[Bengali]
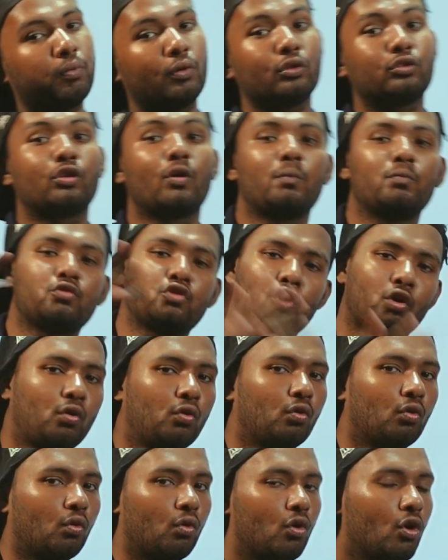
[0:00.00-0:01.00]
প্রথম
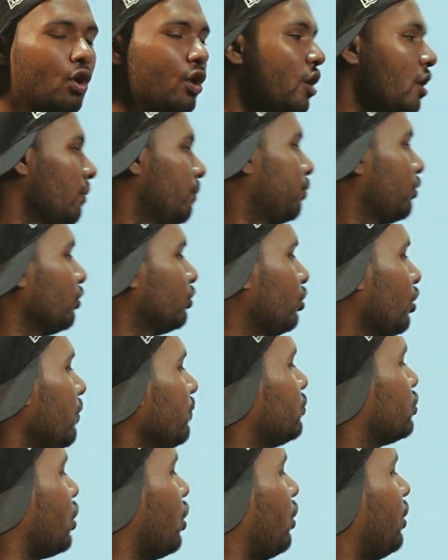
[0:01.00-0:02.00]
চক্র প্রথম
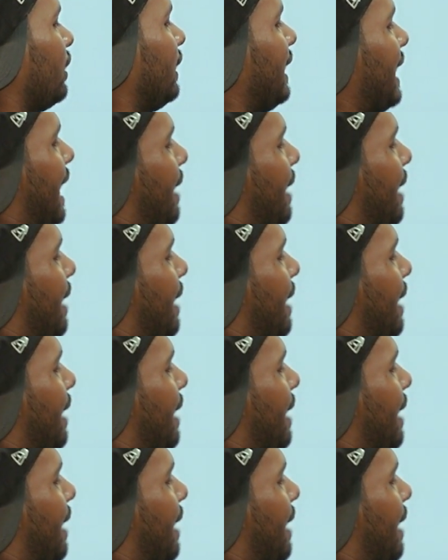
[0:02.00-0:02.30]
চক্রে